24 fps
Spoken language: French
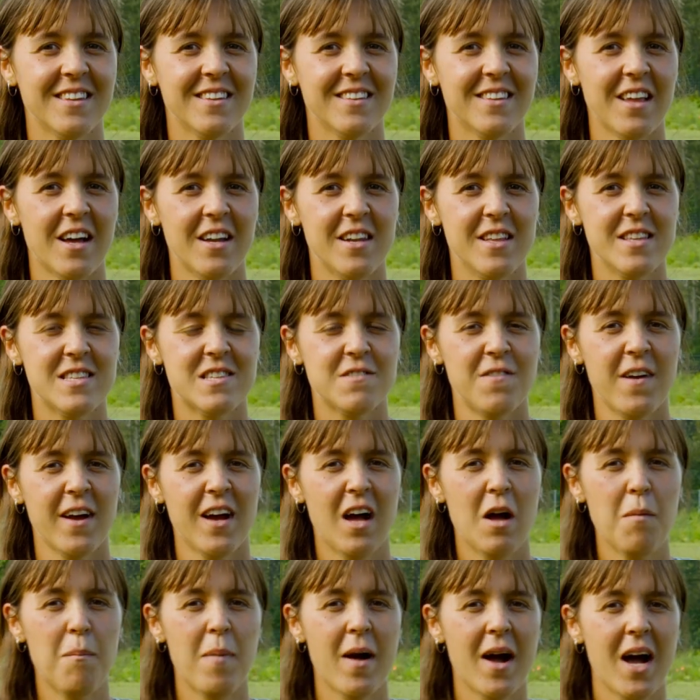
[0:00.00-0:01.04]
Dans les
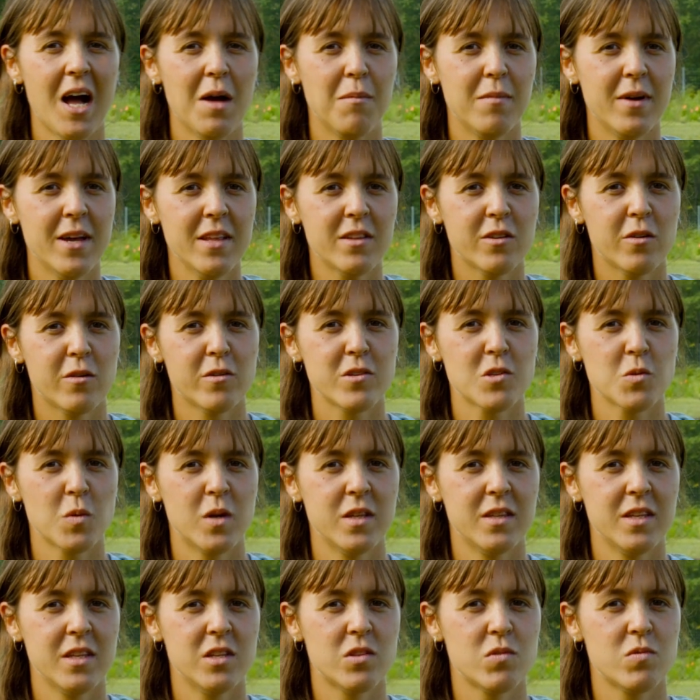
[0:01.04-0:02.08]
différents paramètres qu'on
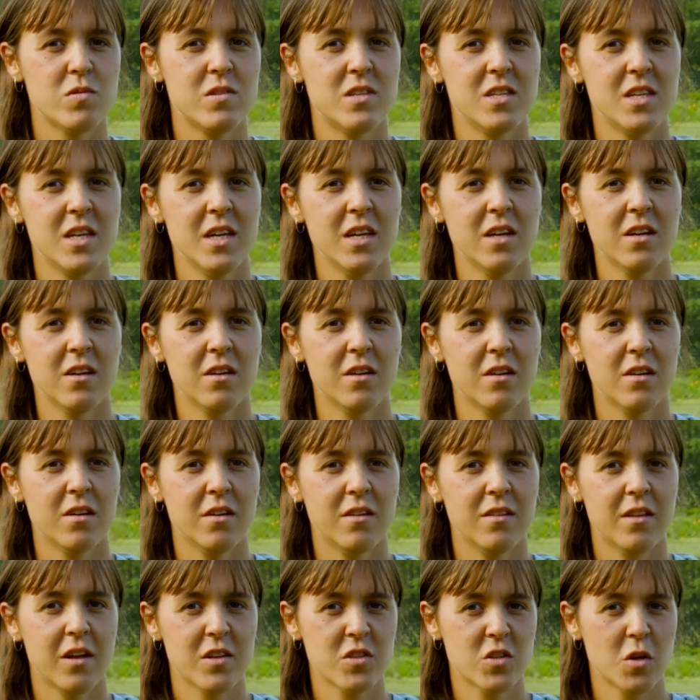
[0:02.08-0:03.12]
souhaite étudier
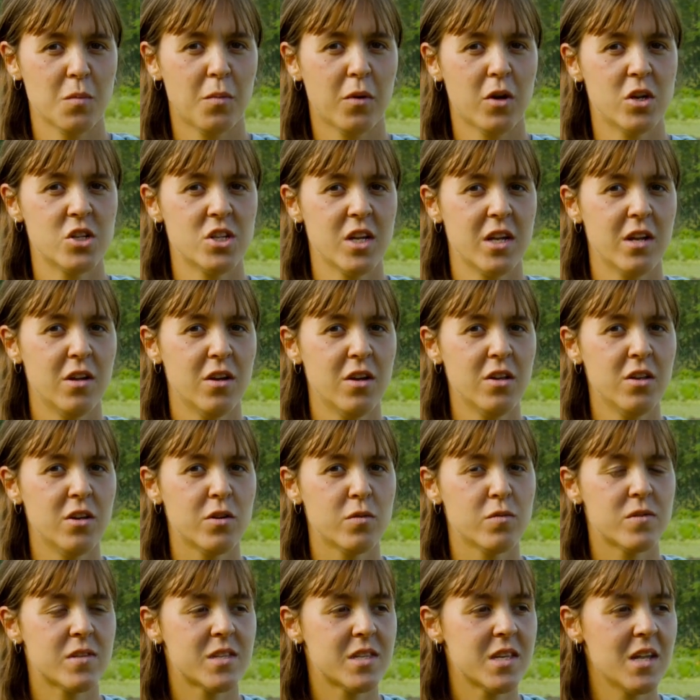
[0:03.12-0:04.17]
euh, dans ce projet-là, il y
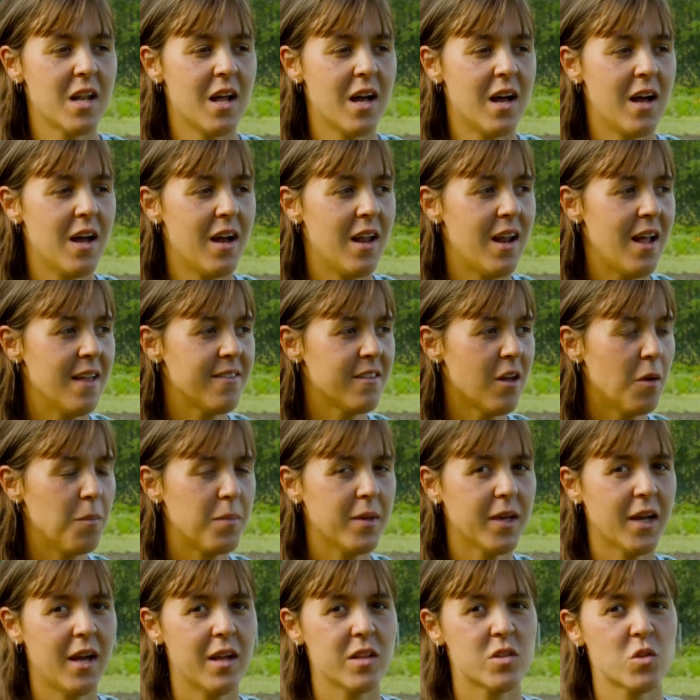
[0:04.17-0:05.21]
a aussi la,
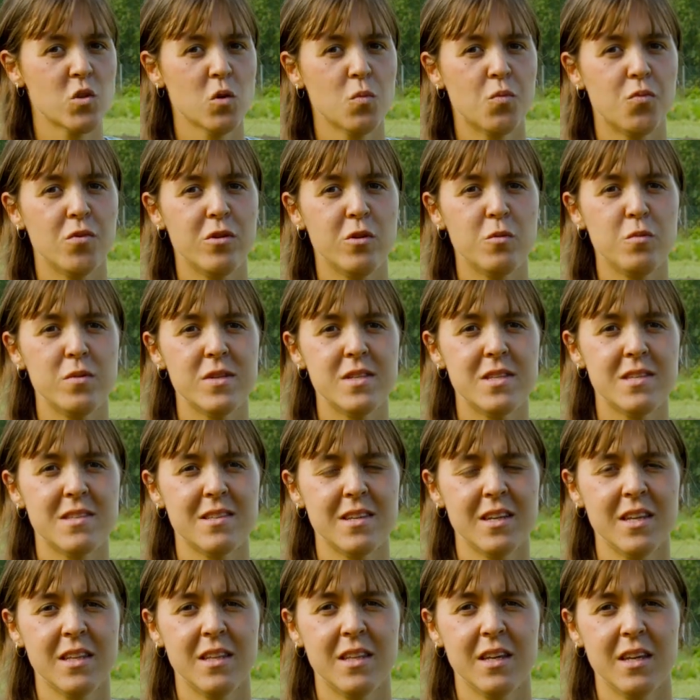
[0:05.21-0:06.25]
température puis l'humidité